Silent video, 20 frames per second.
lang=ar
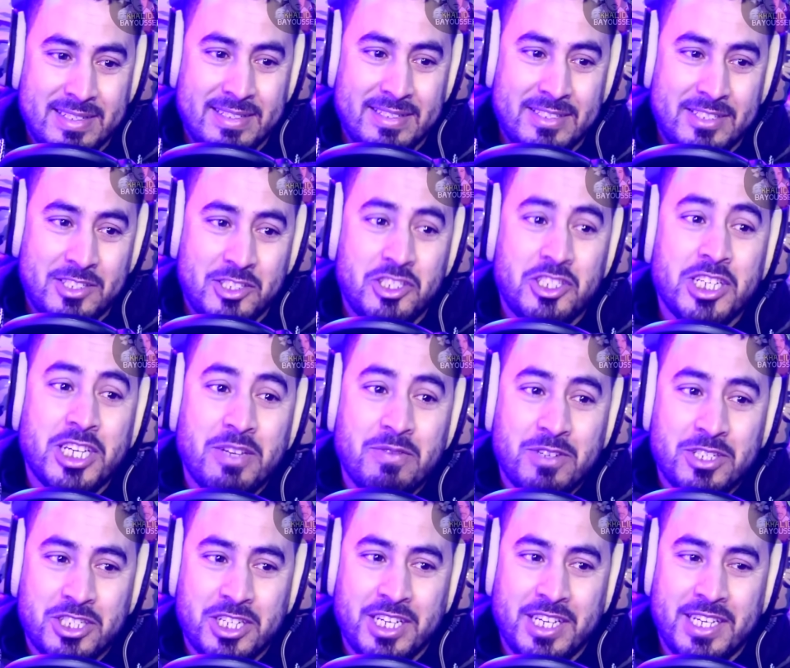آه. شتي
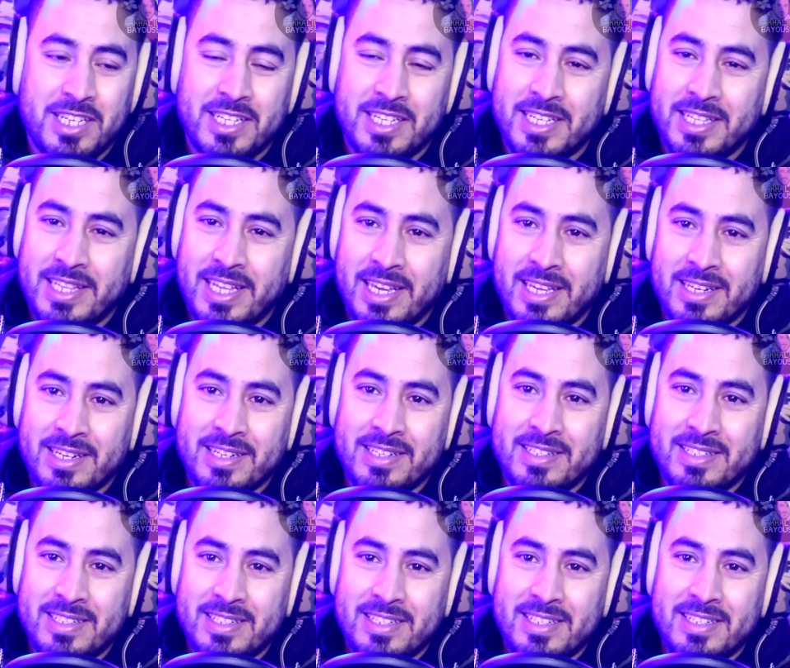كيفاش كي داير
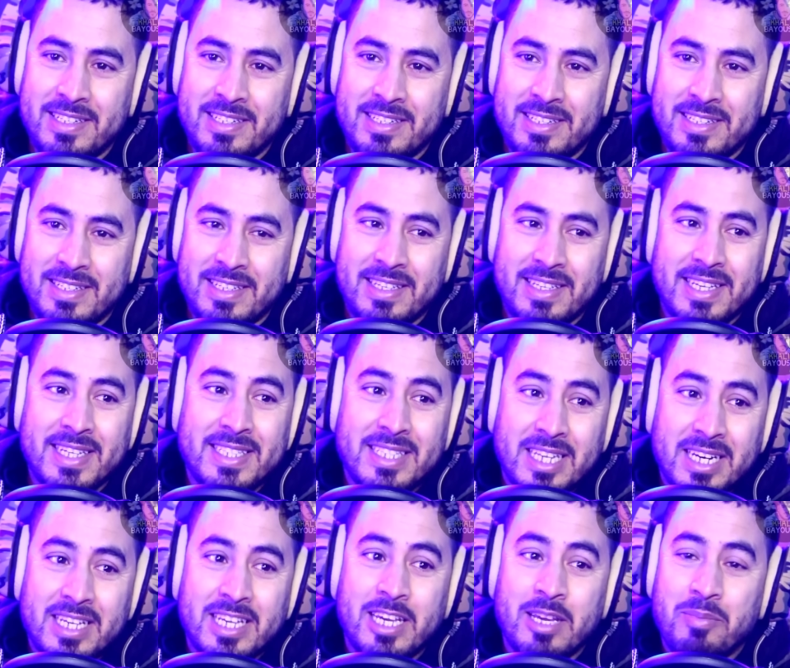
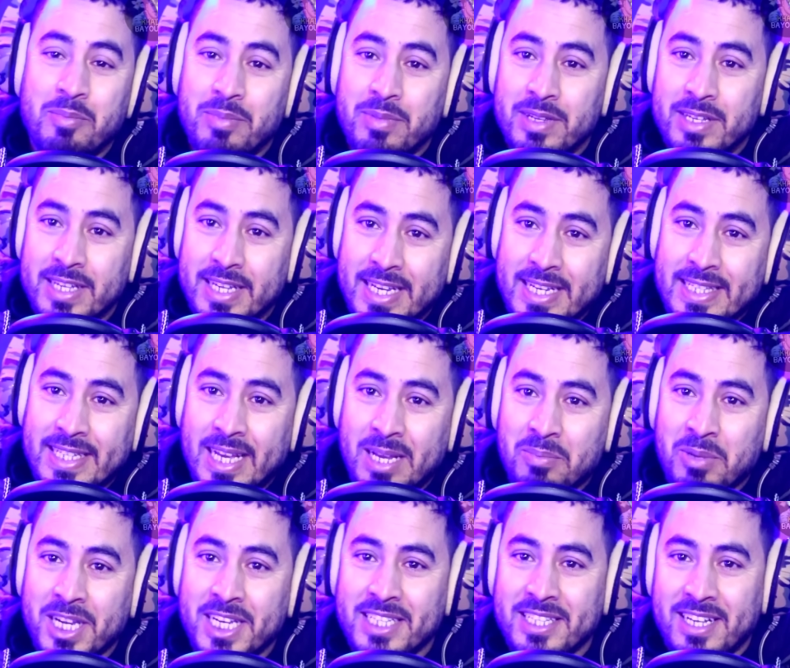كيتركب قطعه
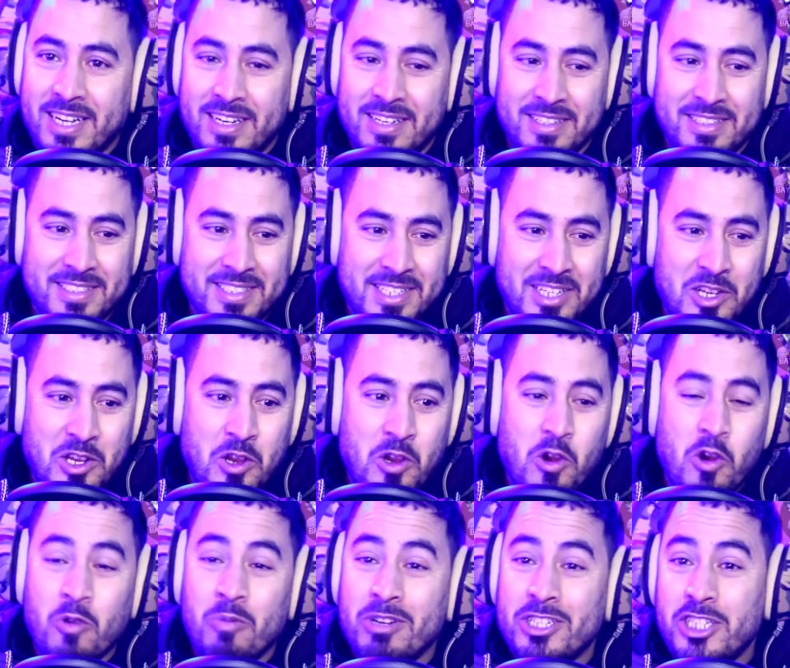بقطعه
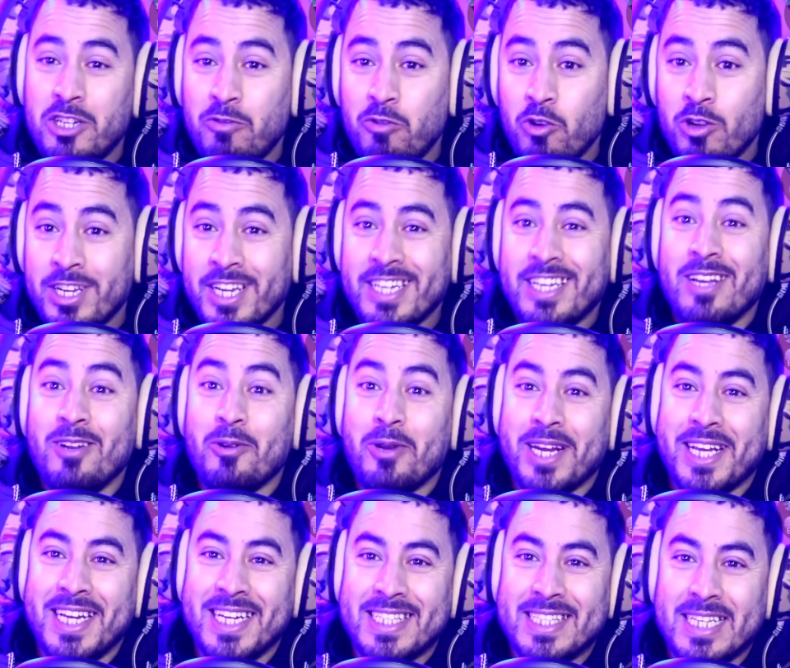هما شافوه كي قالوا
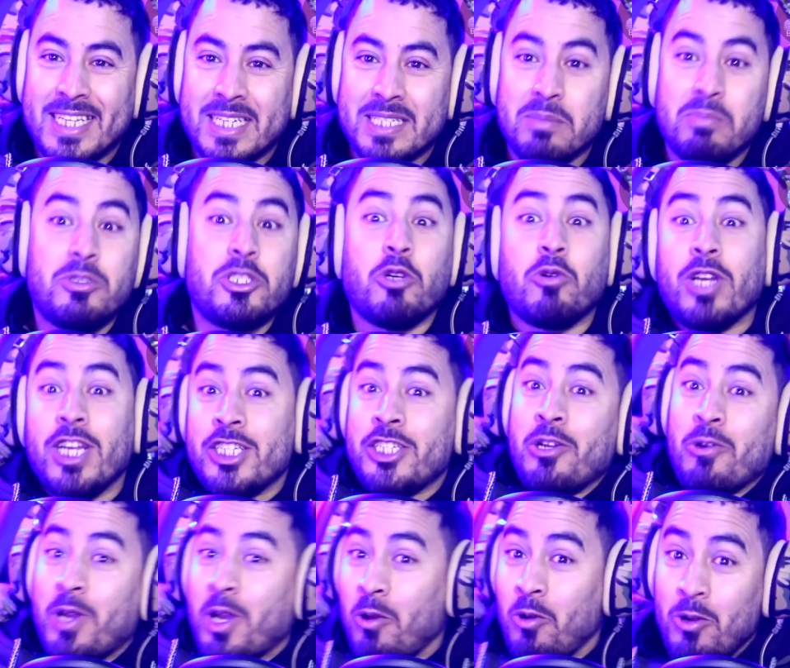راه كيطرس مشاو
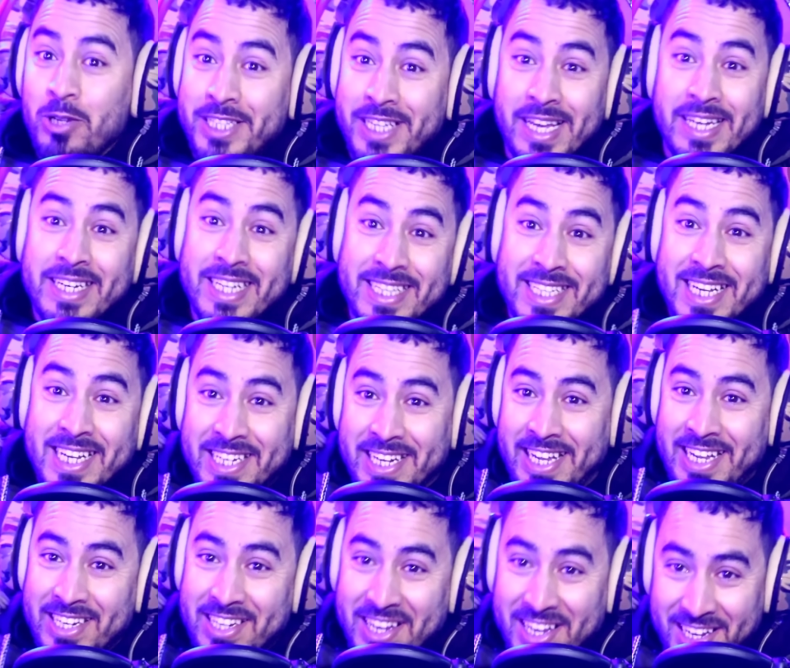كيجريو كيقولوا ديالنا ديالنا
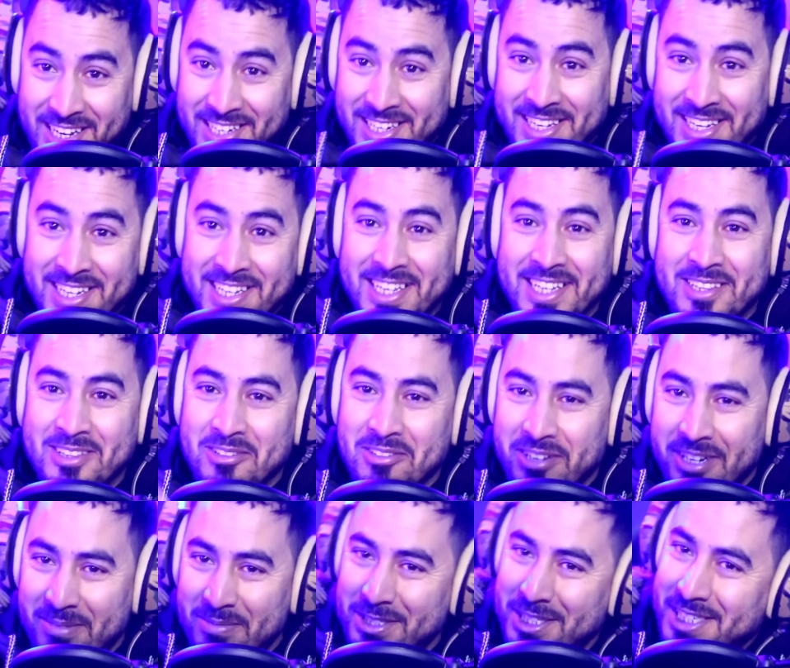حنا حنا
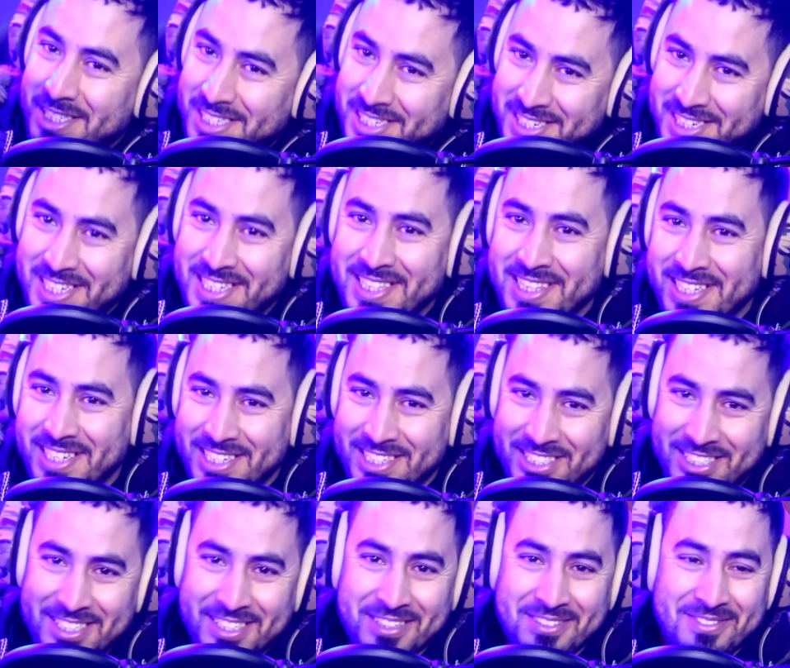كنقادوه راه ماشي كي كيدار الشري